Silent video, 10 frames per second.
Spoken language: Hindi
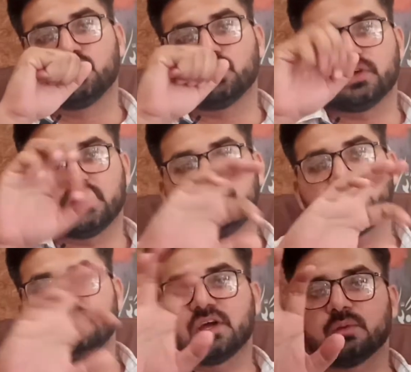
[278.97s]
तो सारी
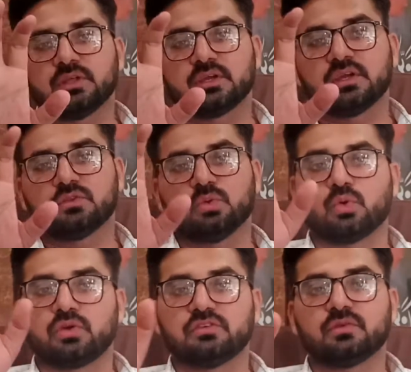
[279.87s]
चीज़ें आप देखें तो
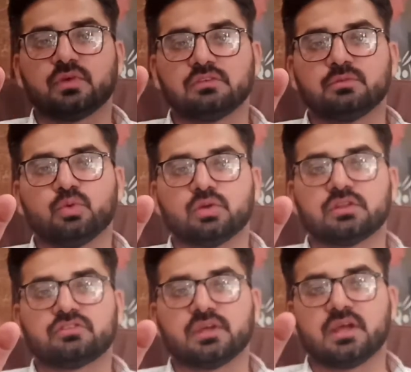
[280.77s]
लोकेशन वाइज भी बहुत
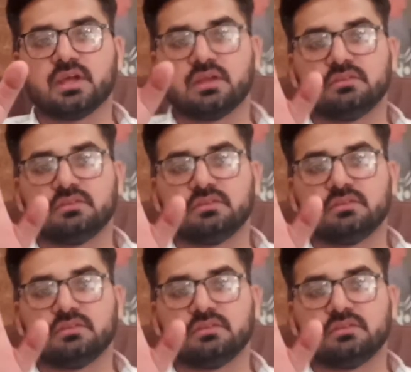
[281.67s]
अच्छा है